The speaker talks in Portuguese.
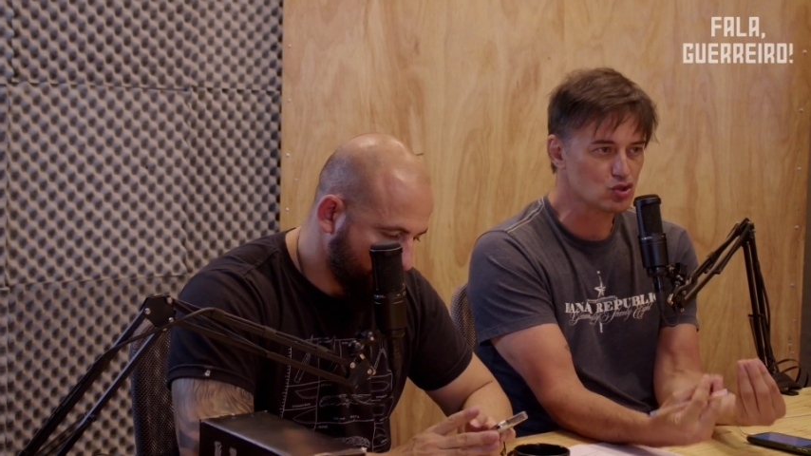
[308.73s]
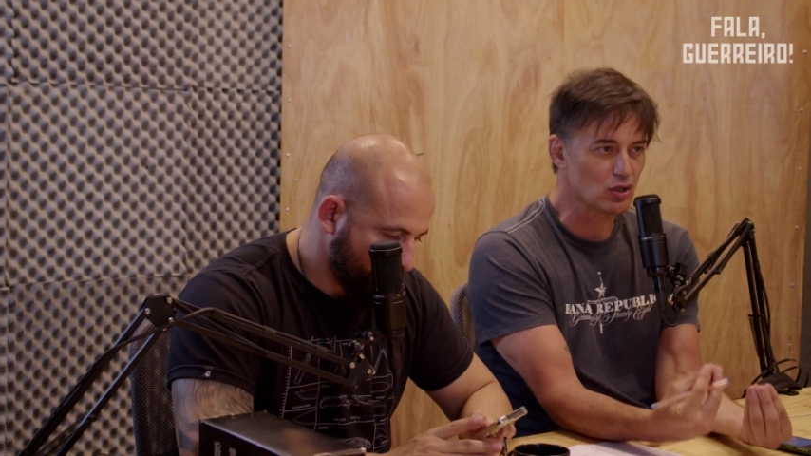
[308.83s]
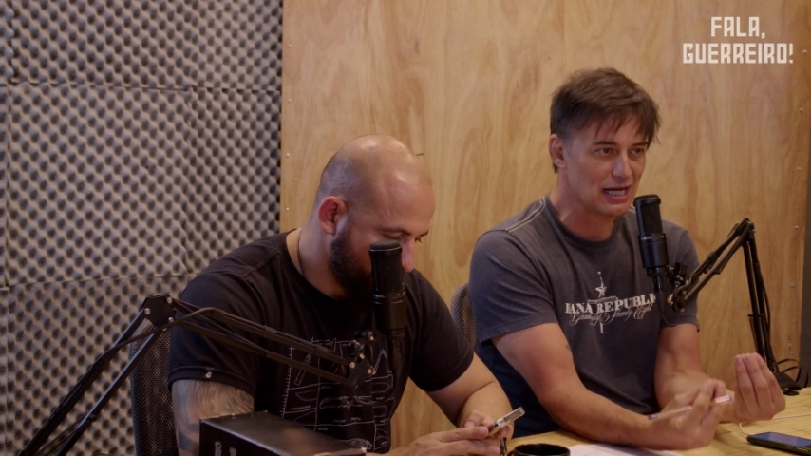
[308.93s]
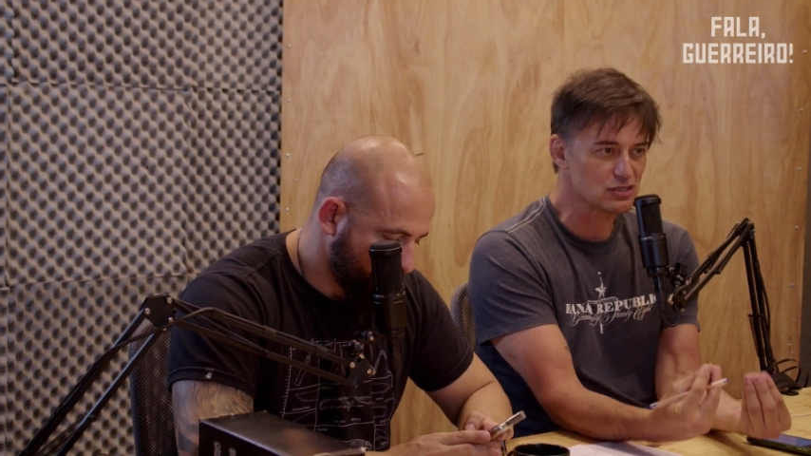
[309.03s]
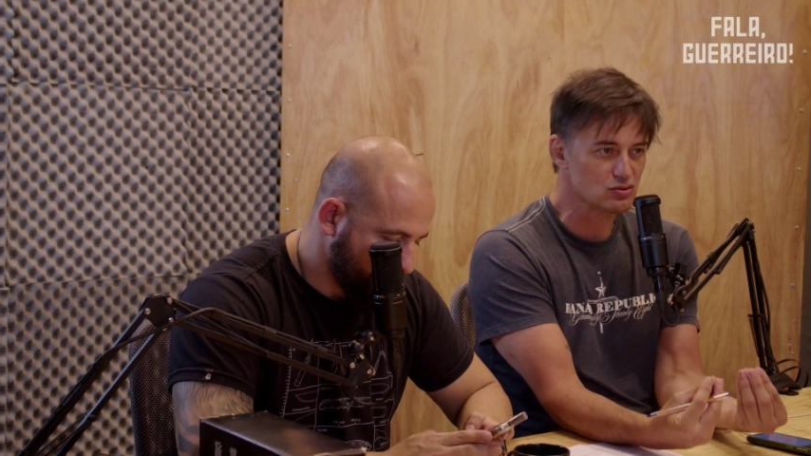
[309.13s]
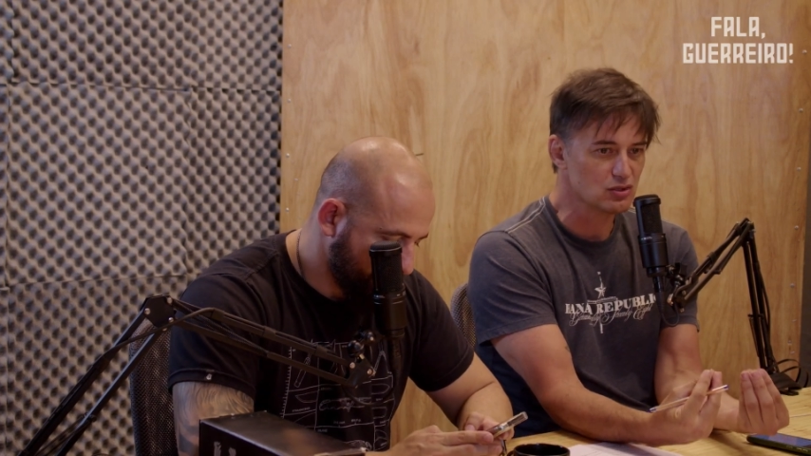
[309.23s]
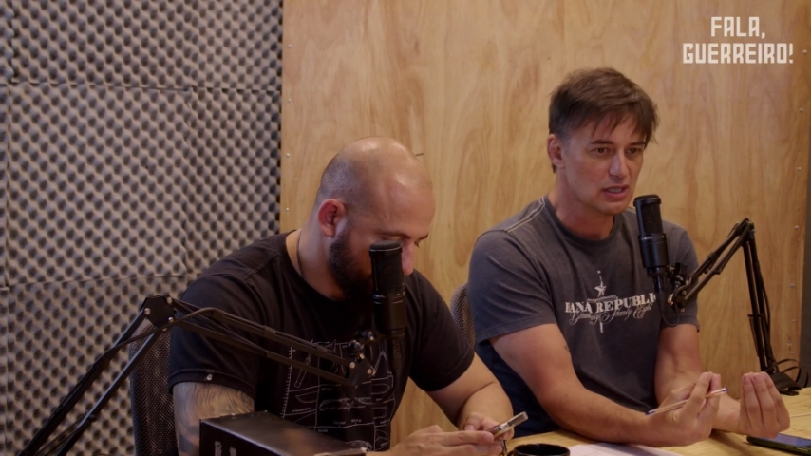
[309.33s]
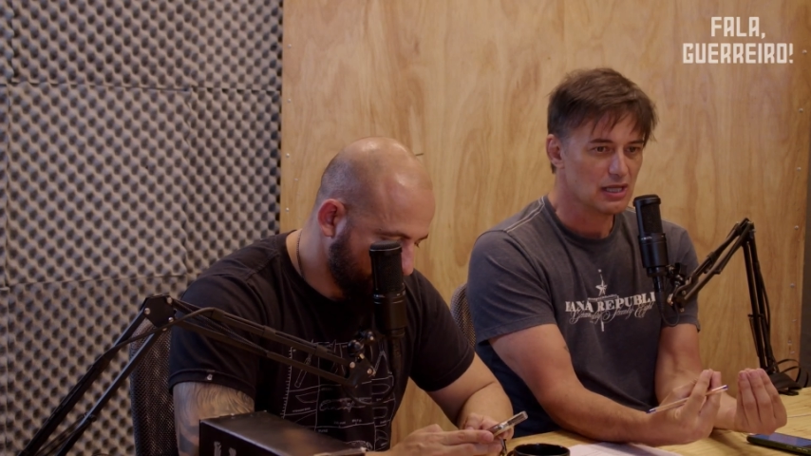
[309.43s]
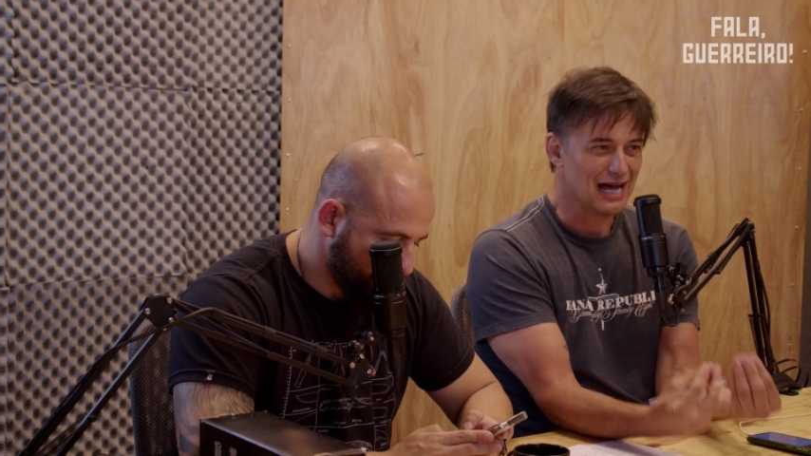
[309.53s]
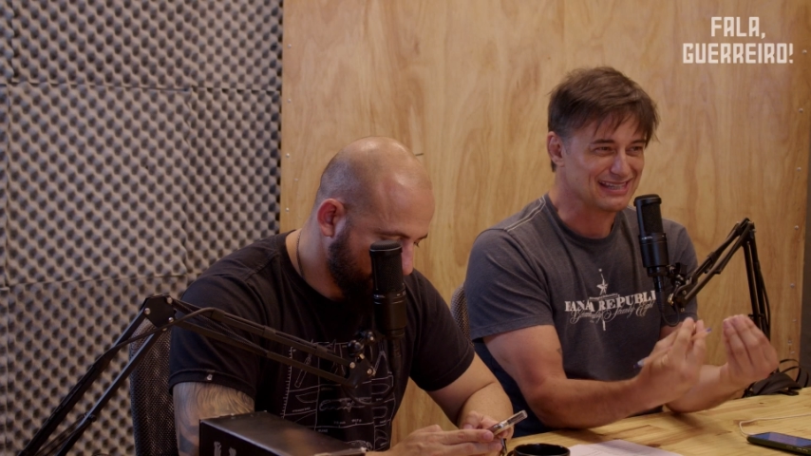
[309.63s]
jogar isso
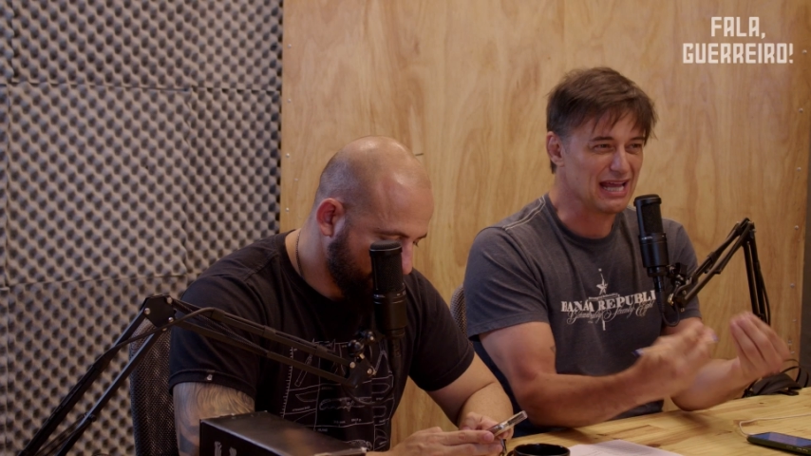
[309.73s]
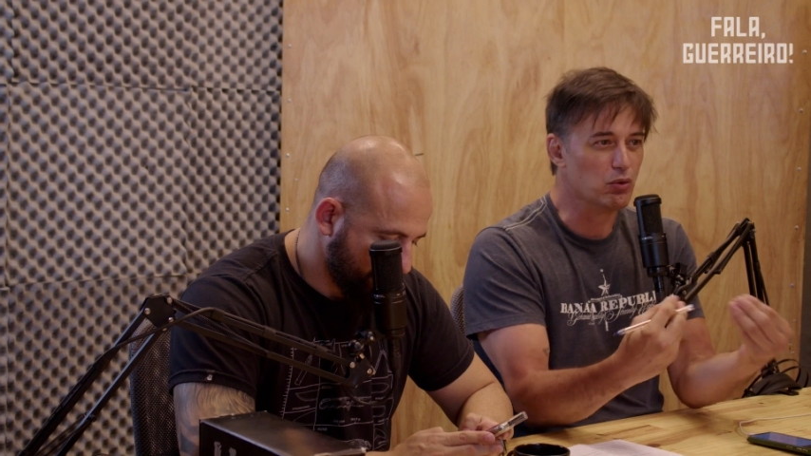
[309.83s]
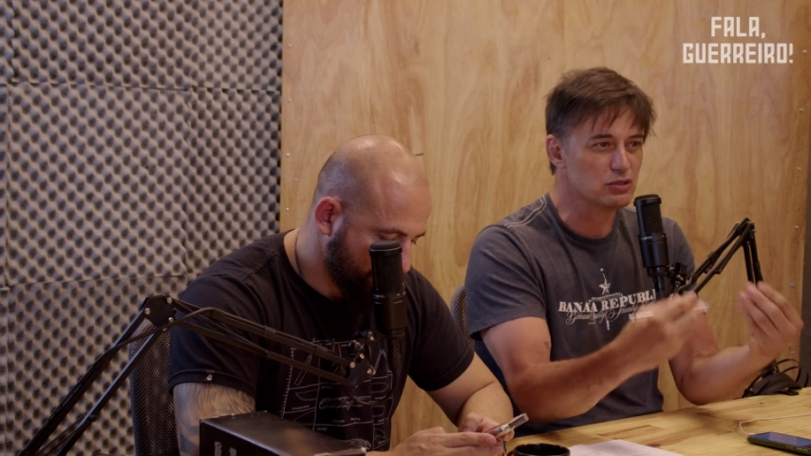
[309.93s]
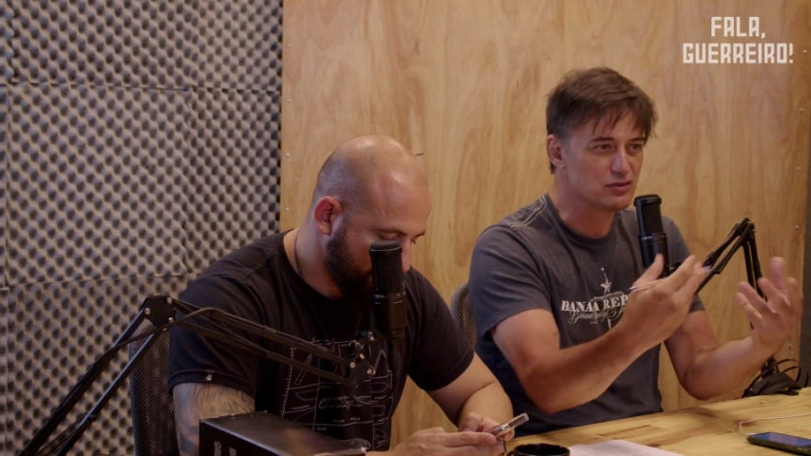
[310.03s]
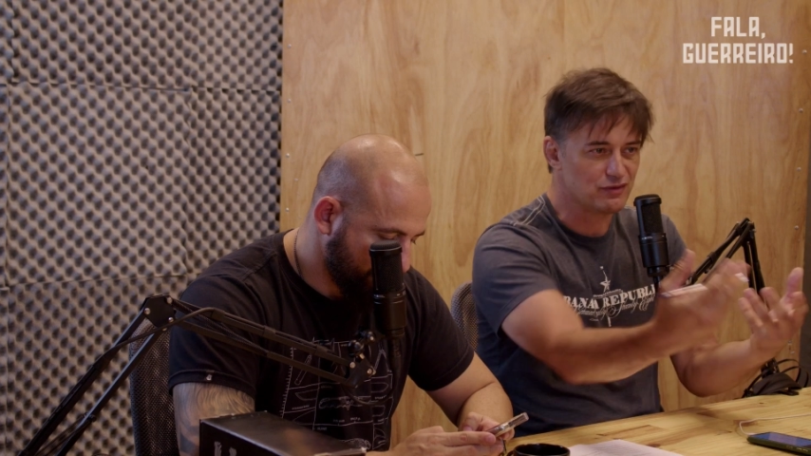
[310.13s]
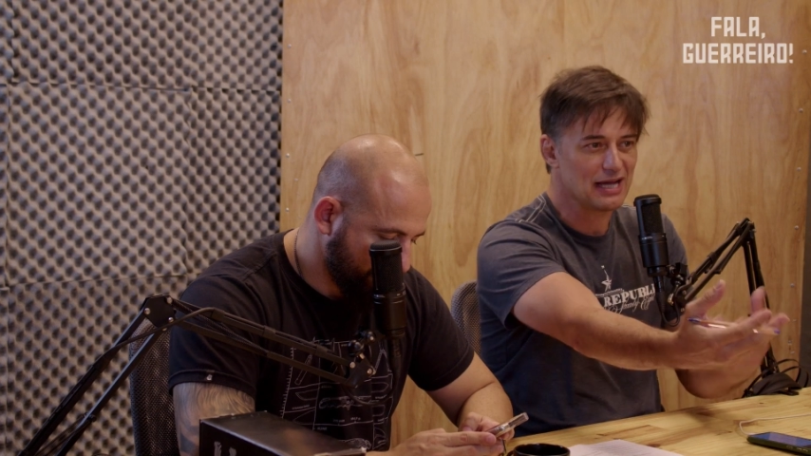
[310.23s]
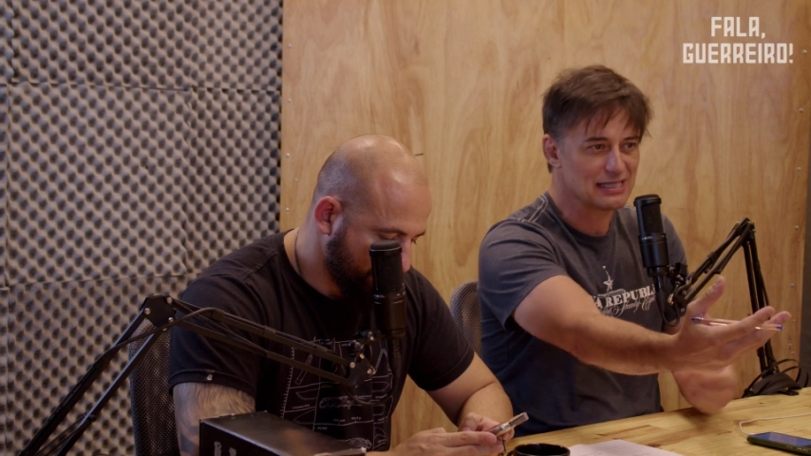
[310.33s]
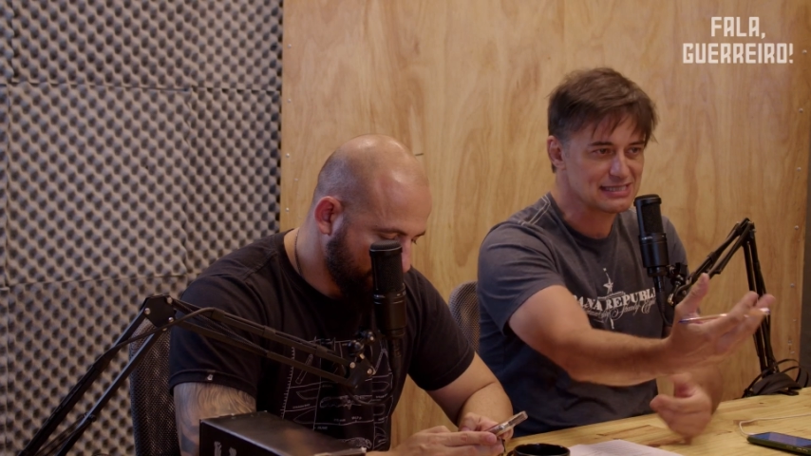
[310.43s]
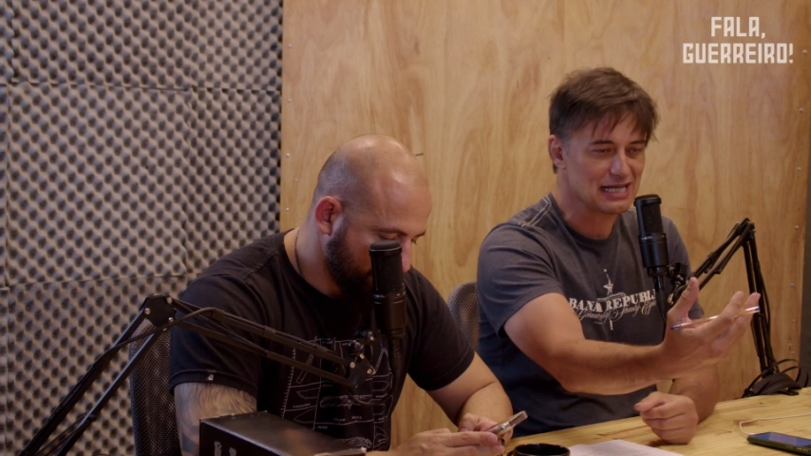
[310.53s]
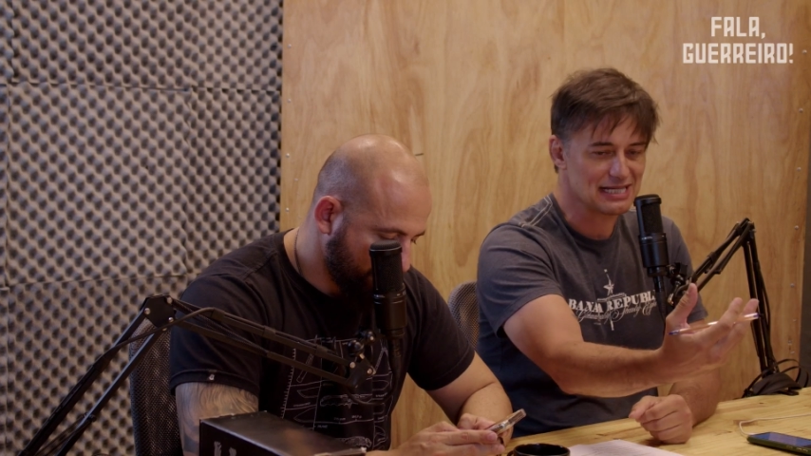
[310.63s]
até onde vai essa,